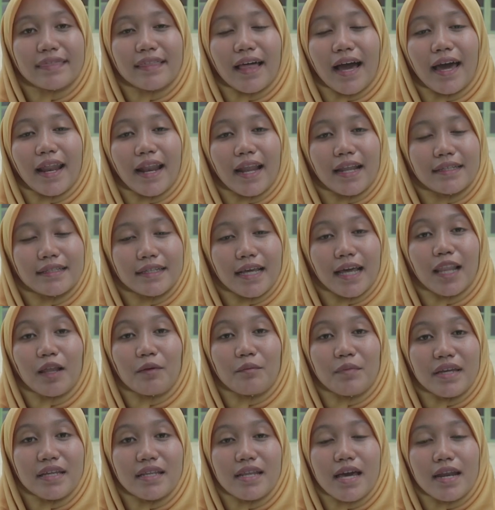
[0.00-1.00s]

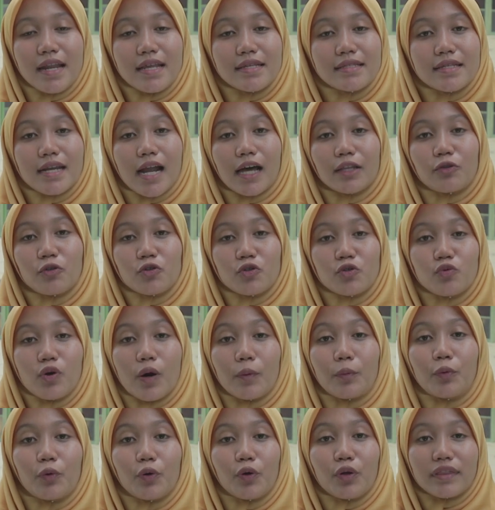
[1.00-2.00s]
ketahanannya lebih dari 120
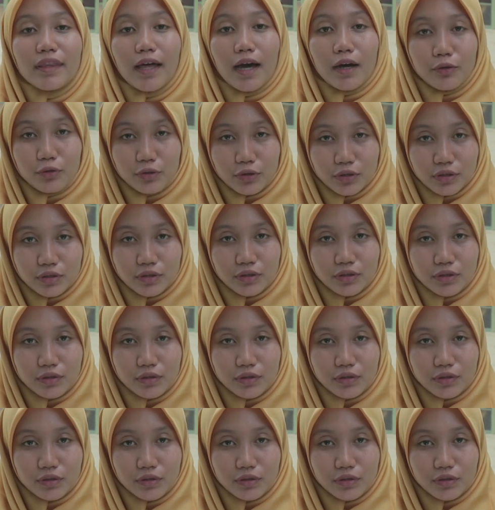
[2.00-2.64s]
tahun.